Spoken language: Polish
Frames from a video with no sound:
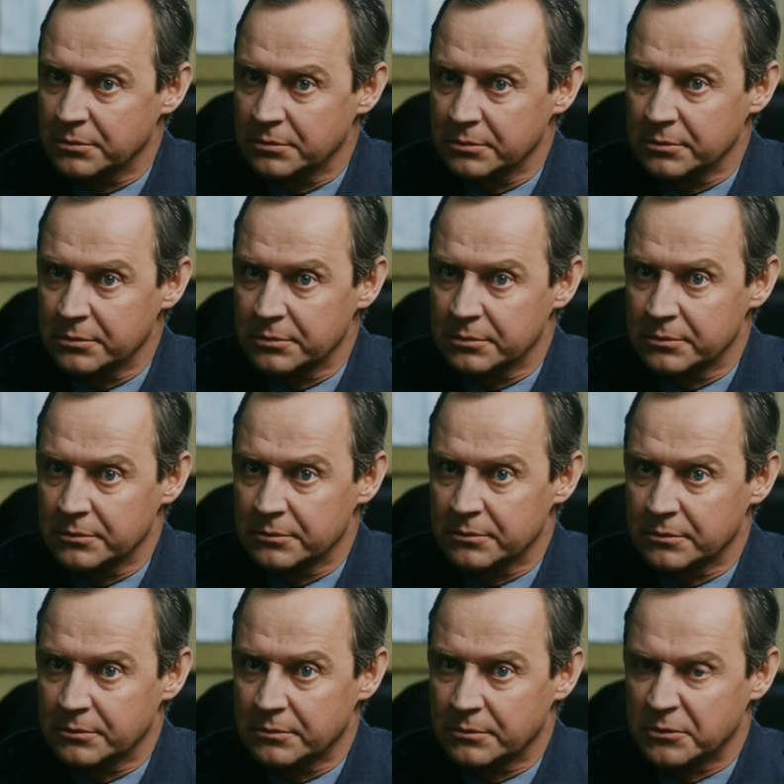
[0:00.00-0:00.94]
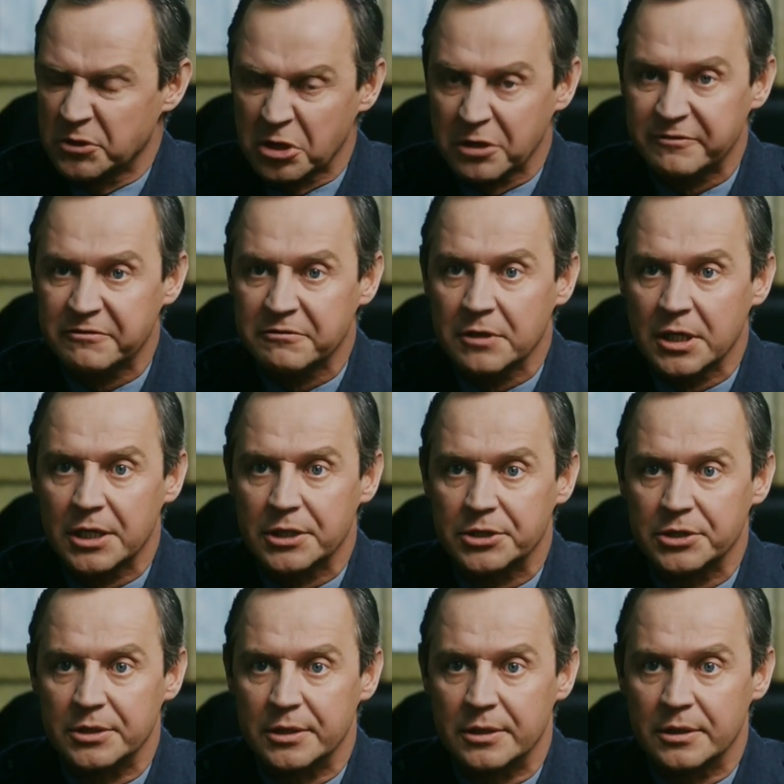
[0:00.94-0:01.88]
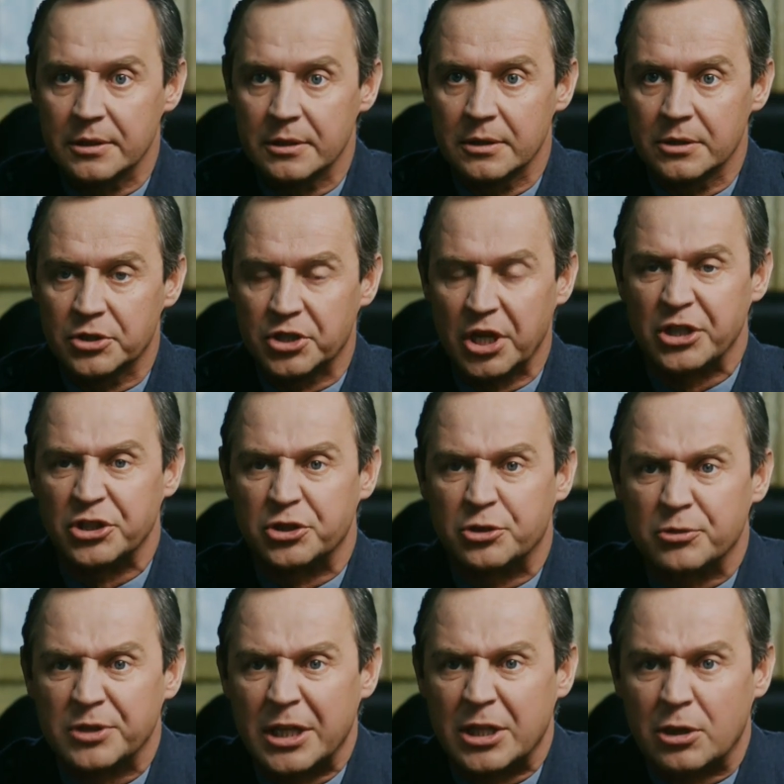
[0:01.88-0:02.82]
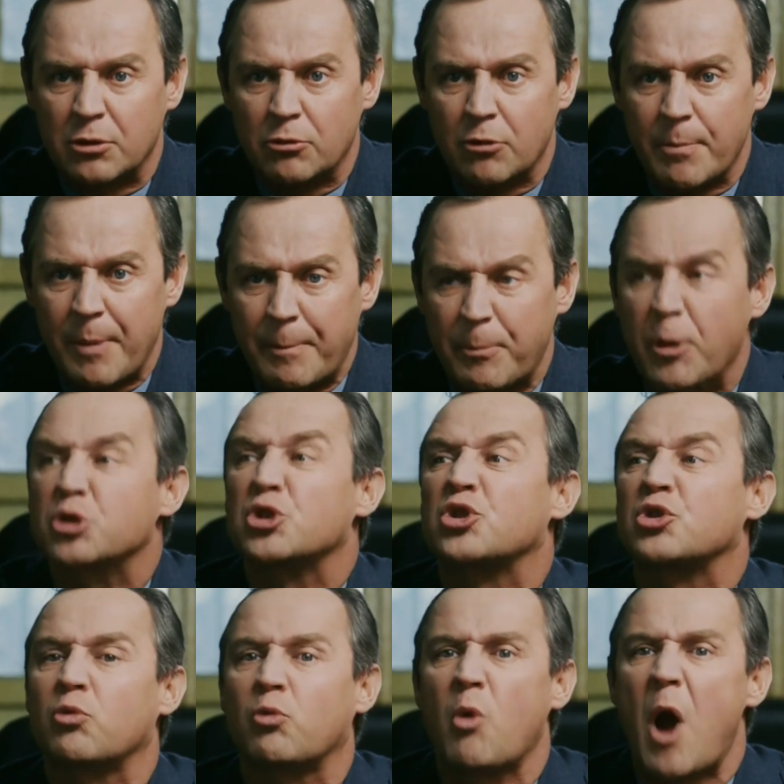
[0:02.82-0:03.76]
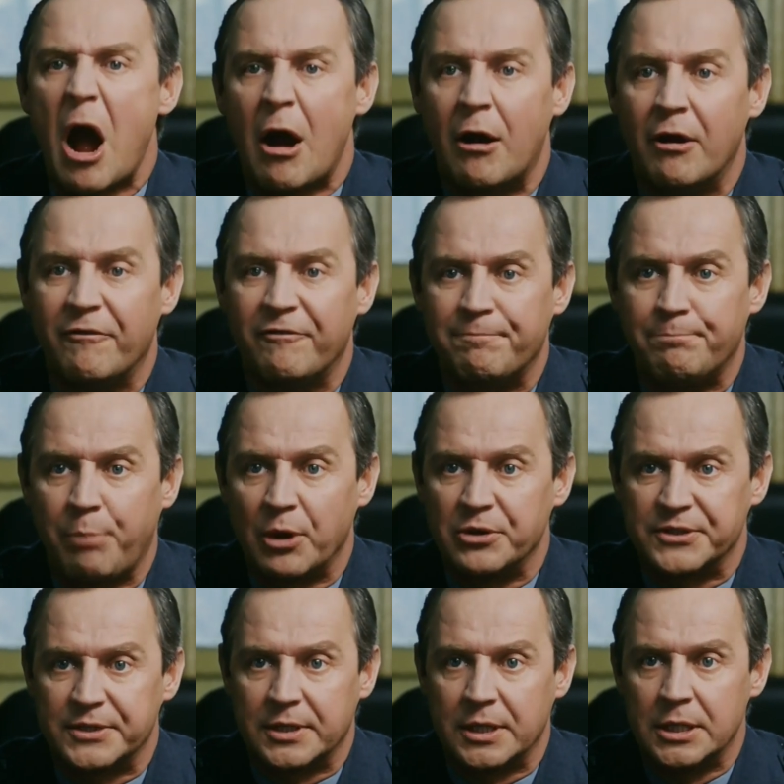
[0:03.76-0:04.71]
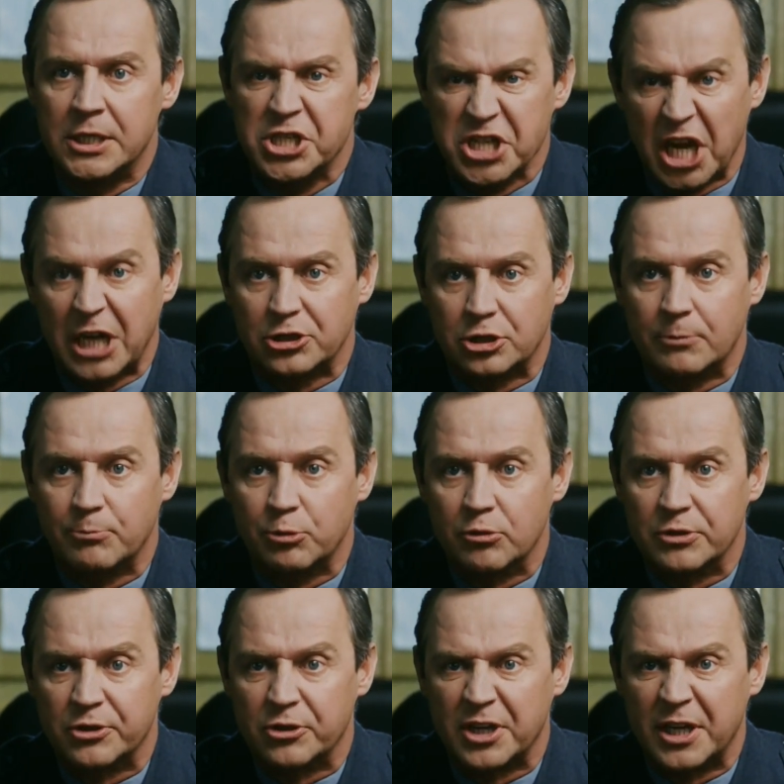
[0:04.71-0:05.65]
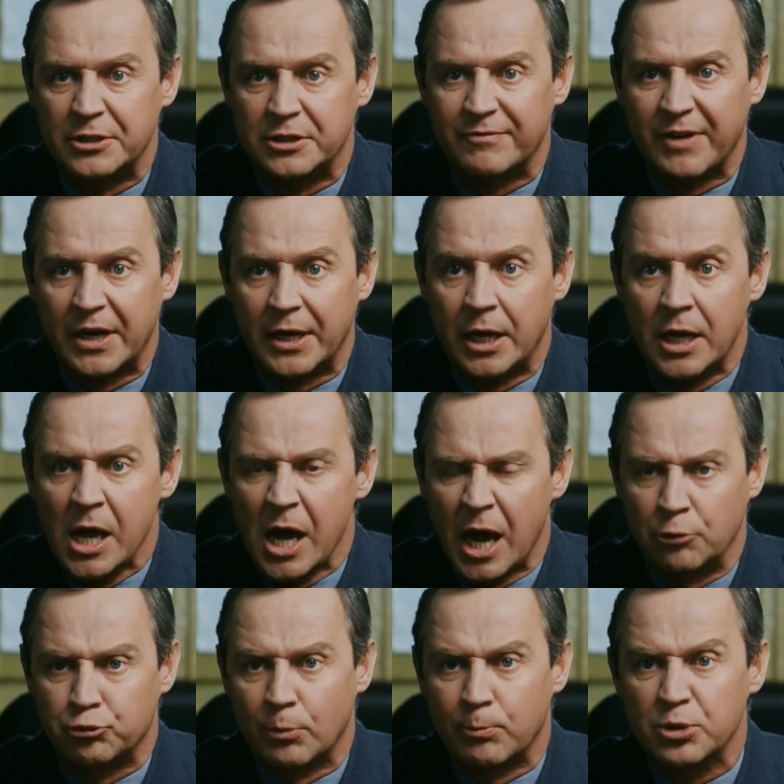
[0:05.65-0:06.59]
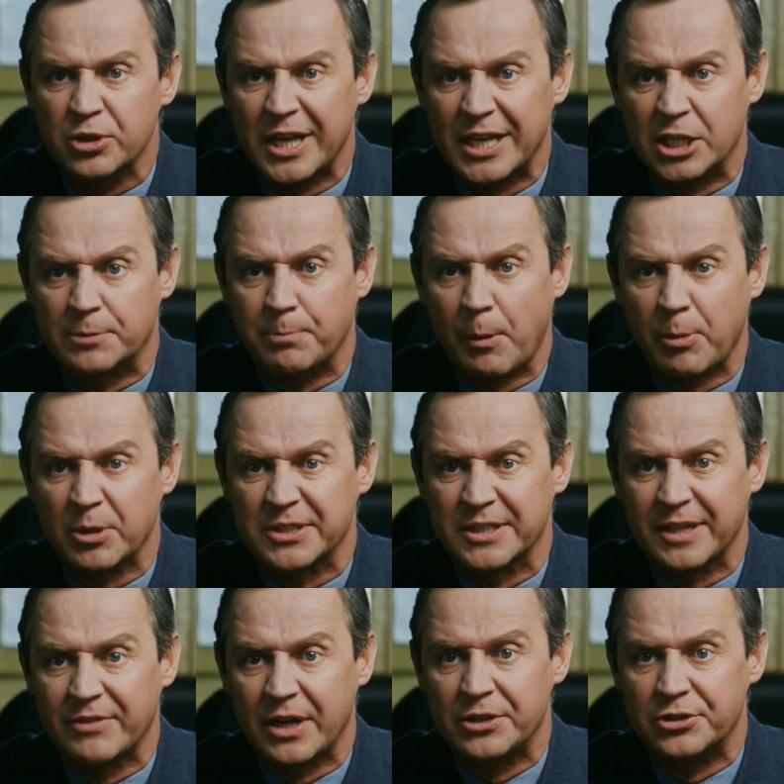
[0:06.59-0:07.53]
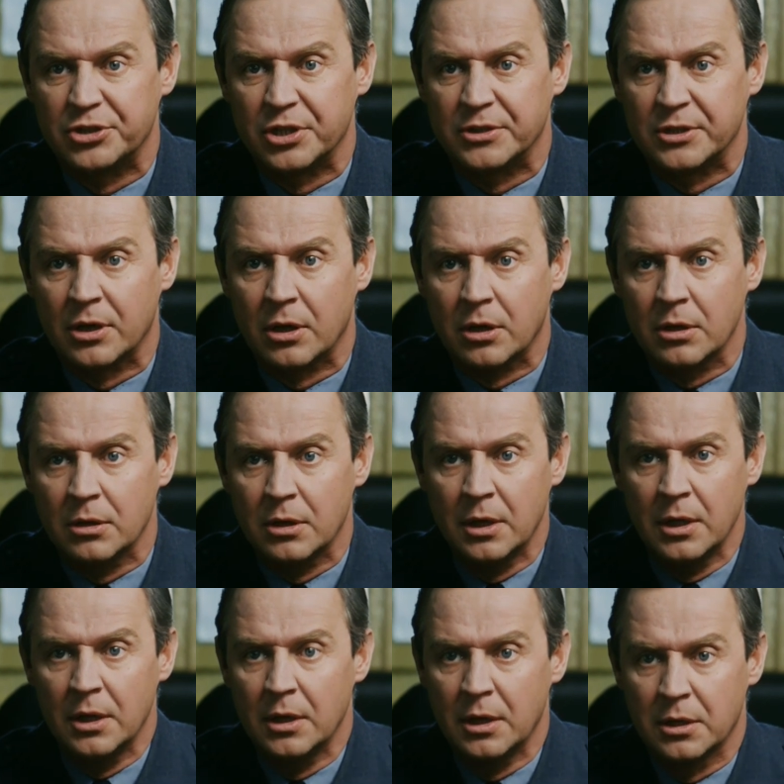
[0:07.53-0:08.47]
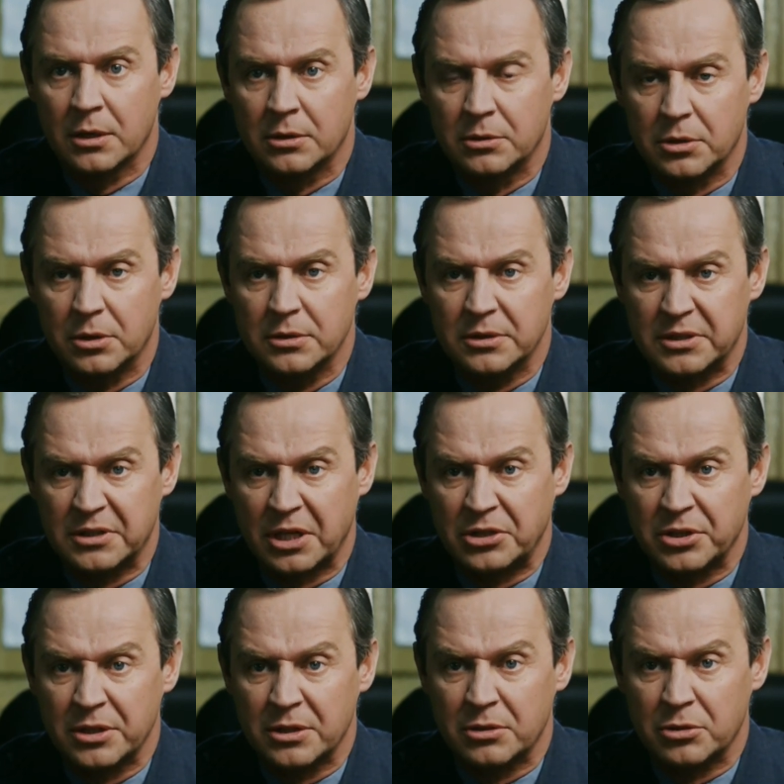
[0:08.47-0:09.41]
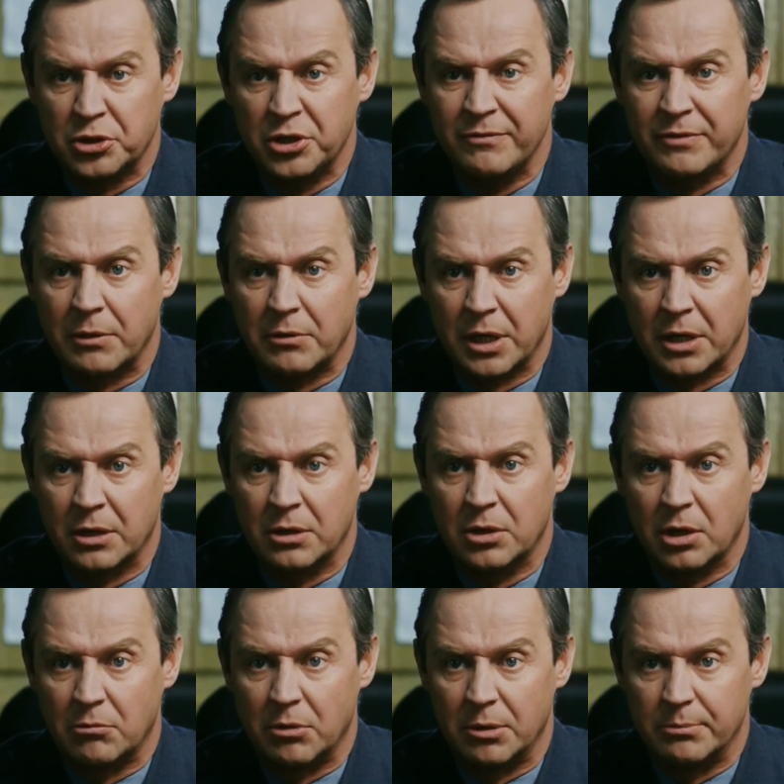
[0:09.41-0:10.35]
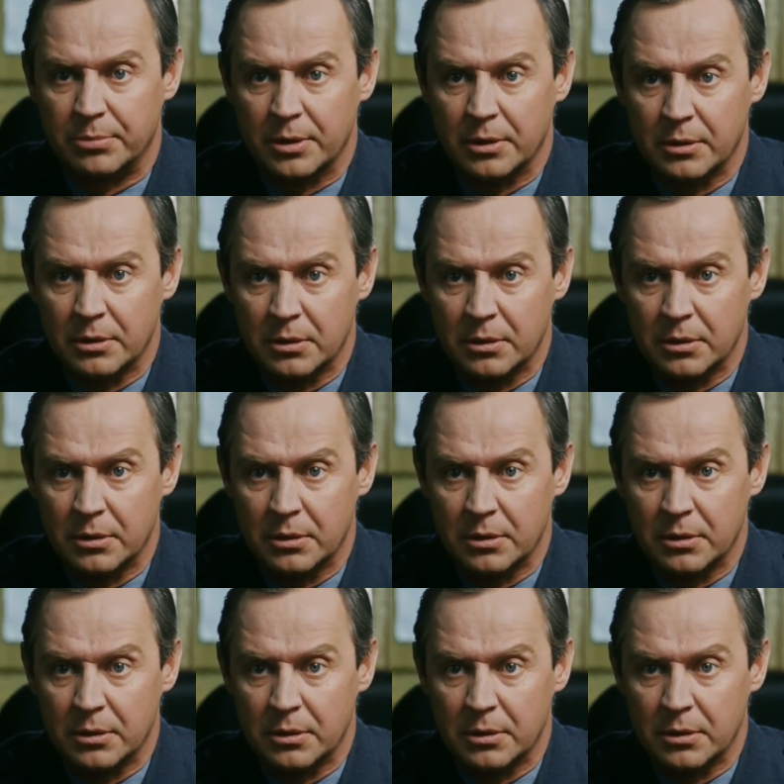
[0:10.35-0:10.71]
tak? No właśnie. 600 chłopa poszło w Polskę. Jak to było zorganizowane? Autobusy jakieś popodstawiali, czy co? No i Staszek osiwiał jak gołąb.